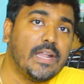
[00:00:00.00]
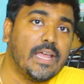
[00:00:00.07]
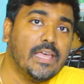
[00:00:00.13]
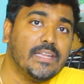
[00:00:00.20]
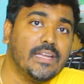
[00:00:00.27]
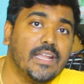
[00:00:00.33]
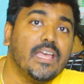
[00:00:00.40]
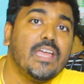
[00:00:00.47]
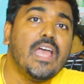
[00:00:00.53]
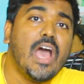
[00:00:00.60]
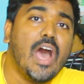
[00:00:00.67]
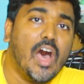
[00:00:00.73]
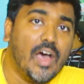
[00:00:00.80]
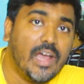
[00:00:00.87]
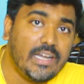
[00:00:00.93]
பண்ணாதனால
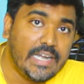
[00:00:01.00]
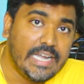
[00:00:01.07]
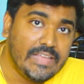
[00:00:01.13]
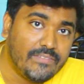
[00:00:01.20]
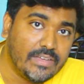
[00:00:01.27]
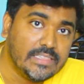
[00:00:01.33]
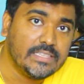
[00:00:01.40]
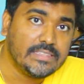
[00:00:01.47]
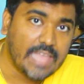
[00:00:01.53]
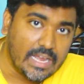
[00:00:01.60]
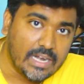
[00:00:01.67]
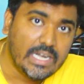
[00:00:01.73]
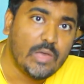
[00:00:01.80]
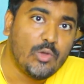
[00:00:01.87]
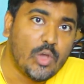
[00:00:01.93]
ஆல்ரெடி வந்து
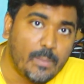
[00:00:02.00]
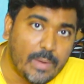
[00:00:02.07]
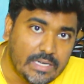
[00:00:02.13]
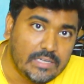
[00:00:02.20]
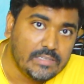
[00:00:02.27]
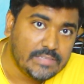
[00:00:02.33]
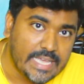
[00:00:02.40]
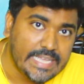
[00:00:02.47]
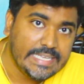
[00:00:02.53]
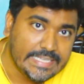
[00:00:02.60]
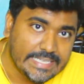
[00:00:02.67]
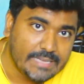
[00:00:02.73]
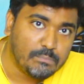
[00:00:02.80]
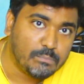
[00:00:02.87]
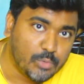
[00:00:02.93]
தங்கினவங்க மட்டும்தான்
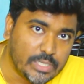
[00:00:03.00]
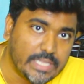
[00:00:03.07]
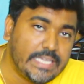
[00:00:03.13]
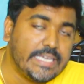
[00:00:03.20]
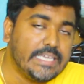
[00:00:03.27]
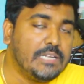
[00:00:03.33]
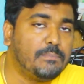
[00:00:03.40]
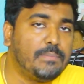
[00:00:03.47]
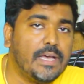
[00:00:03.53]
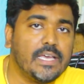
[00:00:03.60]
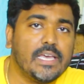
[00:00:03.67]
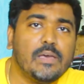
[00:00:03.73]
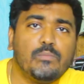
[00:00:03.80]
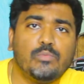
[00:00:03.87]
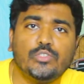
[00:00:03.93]
இங்கே இப்போதைக்கு
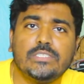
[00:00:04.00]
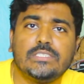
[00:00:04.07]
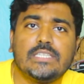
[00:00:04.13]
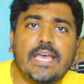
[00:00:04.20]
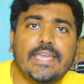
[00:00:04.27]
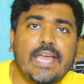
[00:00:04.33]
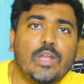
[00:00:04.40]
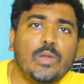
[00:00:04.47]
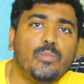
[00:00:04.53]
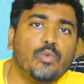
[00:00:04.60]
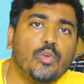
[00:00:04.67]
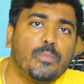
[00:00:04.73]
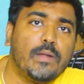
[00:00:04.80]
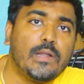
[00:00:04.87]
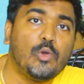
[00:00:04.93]
இருப்பாங்க புதுசாக யாரும்
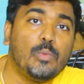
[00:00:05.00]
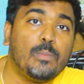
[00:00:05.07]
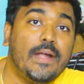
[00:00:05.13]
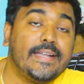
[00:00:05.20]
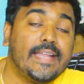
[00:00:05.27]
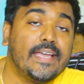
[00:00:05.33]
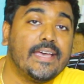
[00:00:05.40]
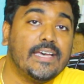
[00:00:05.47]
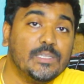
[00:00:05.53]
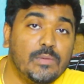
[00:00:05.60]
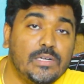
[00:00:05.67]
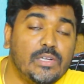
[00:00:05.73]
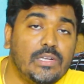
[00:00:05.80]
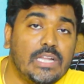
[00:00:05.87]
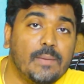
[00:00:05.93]
புக் பண்ணவும் மாட்டாங்க
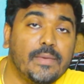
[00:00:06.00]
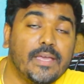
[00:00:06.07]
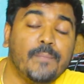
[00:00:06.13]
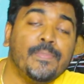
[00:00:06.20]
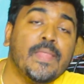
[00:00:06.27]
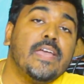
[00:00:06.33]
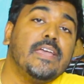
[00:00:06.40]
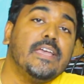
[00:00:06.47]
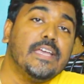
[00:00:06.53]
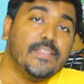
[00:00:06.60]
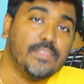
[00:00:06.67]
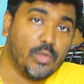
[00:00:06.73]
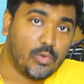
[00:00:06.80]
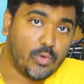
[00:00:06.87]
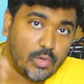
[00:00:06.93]
அது மட்டும் இல்லாமல்
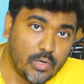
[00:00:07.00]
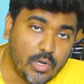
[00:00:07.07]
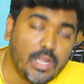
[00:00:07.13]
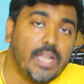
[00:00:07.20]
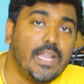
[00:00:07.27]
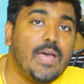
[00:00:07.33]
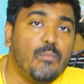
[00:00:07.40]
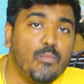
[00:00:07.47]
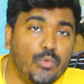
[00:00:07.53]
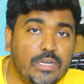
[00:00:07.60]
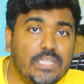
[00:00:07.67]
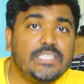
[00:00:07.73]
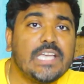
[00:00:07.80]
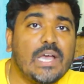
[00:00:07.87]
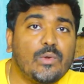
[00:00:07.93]
இந்த கொரோனாலாம்
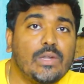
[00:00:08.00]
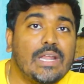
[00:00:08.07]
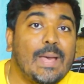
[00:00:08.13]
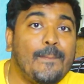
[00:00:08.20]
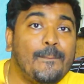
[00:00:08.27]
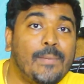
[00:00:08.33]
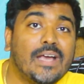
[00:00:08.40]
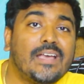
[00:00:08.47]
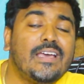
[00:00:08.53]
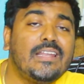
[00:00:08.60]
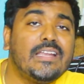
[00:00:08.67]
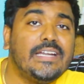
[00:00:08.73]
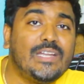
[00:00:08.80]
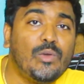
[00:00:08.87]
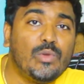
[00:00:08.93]
முடிஞ்சால் கூட
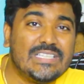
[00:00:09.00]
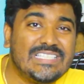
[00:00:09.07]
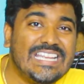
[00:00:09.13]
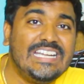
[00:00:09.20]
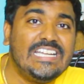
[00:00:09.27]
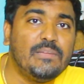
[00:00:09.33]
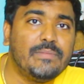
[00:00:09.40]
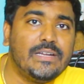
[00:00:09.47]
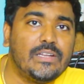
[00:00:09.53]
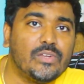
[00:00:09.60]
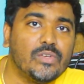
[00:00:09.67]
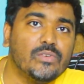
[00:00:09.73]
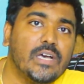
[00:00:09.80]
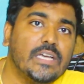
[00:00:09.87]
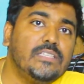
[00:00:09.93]
மக்கள்கிட்ட ஒரு சென்டிமெண்ட்
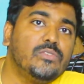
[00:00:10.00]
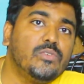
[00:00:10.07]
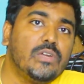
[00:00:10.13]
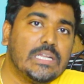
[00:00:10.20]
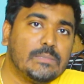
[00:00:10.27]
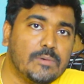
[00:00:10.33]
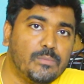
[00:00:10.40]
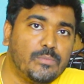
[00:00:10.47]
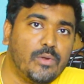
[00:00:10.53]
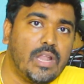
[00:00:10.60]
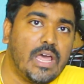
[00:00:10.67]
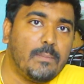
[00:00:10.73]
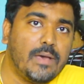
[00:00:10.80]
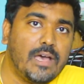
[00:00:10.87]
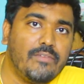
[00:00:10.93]
இருக்கும் ஐயோ நம்ம
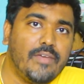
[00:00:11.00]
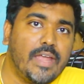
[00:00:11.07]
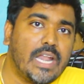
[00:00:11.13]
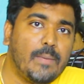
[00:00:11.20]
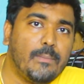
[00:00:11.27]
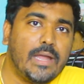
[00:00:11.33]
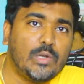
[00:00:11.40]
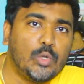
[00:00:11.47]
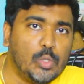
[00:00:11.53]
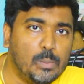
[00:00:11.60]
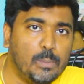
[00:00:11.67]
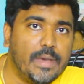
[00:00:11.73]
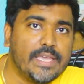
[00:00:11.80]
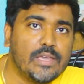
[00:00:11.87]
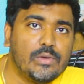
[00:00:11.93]
போகலாமா வேணாமான்ற
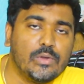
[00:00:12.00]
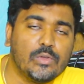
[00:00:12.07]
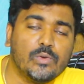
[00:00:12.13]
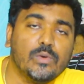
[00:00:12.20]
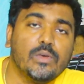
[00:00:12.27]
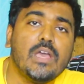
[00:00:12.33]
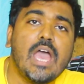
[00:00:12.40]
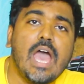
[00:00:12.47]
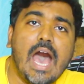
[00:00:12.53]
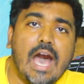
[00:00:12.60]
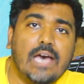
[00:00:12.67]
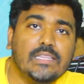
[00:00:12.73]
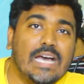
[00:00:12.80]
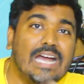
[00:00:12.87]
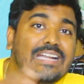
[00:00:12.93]
ஒரு பயம் இருக்கும்
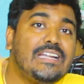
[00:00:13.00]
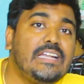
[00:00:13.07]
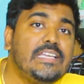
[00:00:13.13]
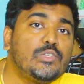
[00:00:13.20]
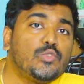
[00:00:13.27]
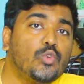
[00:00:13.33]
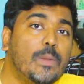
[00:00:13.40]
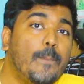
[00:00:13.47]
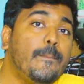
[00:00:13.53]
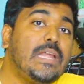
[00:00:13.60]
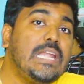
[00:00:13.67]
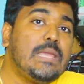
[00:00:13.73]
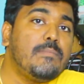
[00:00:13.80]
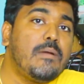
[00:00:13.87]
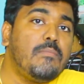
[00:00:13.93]
அது அட்லீஸ்ட் ஒரு
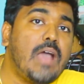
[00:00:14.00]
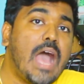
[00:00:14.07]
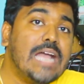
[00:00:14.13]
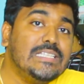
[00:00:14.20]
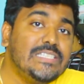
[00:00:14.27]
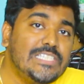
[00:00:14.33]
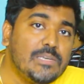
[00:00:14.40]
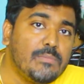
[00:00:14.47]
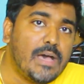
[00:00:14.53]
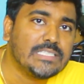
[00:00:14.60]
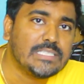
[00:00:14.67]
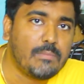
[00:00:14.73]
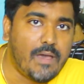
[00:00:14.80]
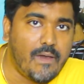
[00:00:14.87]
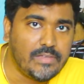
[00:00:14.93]
மினிமம் அஞ்சு
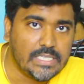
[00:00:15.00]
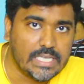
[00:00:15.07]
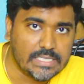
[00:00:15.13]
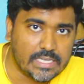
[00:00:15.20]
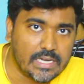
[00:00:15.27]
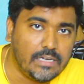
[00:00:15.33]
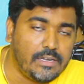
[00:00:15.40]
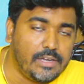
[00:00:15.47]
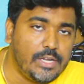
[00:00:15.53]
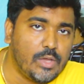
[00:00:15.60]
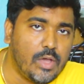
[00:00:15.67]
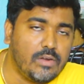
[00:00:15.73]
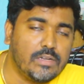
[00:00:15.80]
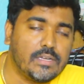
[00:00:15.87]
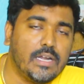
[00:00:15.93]
மாதமாவது அது
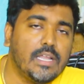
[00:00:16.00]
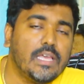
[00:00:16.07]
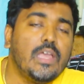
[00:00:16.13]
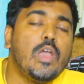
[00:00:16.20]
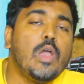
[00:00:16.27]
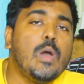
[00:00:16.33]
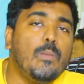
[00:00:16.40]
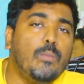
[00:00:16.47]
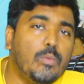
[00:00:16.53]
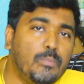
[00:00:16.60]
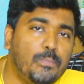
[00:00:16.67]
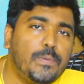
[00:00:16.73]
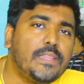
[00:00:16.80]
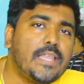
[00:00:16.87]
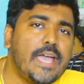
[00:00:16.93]
கண்டினியூ ஆகுன்றால
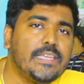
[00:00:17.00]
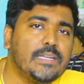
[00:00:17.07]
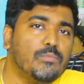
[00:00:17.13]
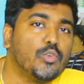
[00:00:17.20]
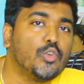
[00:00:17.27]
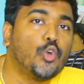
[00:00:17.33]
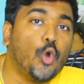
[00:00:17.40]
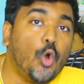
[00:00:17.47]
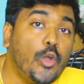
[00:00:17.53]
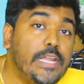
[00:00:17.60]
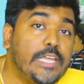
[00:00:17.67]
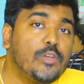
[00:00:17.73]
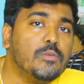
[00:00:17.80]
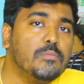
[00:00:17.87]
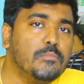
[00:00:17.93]
முப்பதாயிரம்
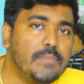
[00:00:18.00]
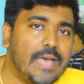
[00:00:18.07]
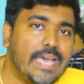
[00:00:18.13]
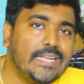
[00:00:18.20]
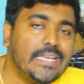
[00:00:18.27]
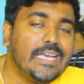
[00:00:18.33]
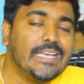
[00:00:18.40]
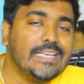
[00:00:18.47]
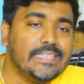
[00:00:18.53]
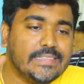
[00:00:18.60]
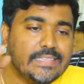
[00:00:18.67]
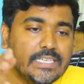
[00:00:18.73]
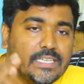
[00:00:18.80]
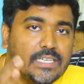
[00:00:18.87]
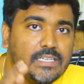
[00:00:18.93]
கோடிக்கும் மேலே
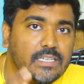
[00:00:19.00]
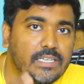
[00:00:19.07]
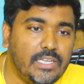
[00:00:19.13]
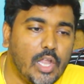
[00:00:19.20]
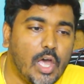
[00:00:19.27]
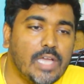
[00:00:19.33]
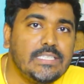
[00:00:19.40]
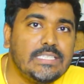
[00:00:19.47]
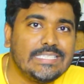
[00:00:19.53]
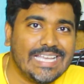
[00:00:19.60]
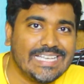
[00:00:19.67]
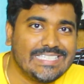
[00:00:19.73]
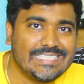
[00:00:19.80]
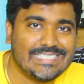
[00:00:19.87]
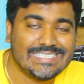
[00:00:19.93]
இந்த லாஜ்
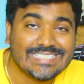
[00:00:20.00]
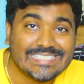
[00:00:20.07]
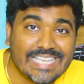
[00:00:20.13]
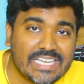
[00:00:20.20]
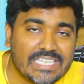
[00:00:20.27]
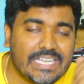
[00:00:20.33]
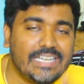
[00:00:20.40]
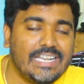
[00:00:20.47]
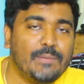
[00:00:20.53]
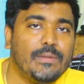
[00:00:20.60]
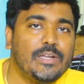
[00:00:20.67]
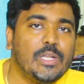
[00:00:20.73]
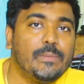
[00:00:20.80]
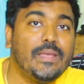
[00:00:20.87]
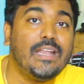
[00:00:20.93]
செக்ஸ்
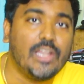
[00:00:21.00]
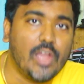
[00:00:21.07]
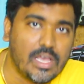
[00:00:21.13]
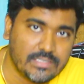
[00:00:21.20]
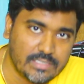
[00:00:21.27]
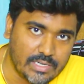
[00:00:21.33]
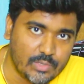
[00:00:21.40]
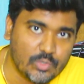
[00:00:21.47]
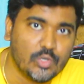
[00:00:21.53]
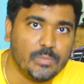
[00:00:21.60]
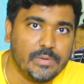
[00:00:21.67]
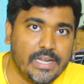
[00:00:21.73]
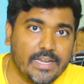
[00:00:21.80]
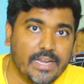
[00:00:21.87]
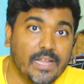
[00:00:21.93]
செக்ஷனில் மட்டுமே லாஸ் இருக்கும்
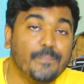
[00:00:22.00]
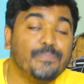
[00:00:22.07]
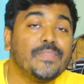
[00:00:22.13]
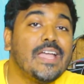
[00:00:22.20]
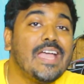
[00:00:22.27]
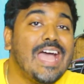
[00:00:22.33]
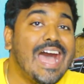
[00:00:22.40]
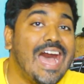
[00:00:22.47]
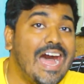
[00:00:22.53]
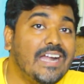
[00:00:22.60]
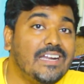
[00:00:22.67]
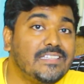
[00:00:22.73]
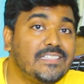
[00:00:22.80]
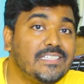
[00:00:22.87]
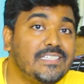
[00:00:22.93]
அப்படின்றாங்க
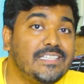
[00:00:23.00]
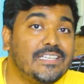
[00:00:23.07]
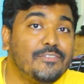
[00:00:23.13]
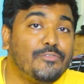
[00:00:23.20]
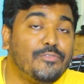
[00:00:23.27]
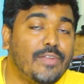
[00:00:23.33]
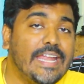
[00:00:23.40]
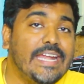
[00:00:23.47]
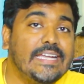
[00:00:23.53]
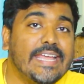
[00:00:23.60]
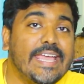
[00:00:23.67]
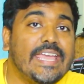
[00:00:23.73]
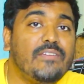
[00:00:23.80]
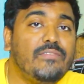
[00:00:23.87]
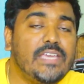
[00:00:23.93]
அடுத்து
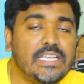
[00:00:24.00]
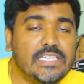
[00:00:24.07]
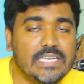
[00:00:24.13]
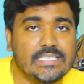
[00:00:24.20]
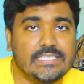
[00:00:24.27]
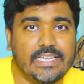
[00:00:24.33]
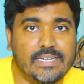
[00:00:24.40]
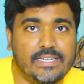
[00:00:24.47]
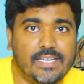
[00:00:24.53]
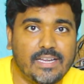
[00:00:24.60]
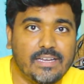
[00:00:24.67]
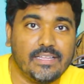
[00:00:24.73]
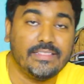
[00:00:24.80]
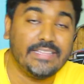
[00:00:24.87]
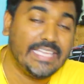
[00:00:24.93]
ஃப்ளைட் ஏவியேஷன்
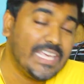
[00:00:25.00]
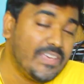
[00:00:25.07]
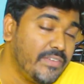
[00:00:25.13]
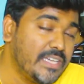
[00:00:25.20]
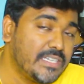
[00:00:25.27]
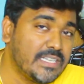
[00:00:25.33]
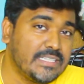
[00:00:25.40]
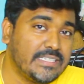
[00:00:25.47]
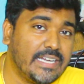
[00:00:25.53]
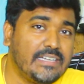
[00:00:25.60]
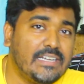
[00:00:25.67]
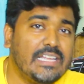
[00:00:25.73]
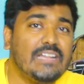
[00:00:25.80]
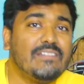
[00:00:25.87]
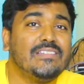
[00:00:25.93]
செக்டார் இந்த ஏவியேஷன்
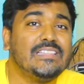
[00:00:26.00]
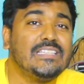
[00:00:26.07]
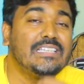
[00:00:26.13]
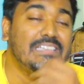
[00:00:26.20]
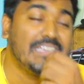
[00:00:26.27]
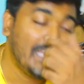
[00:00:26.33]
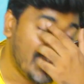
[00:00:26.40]
செக்டாரில் வந்து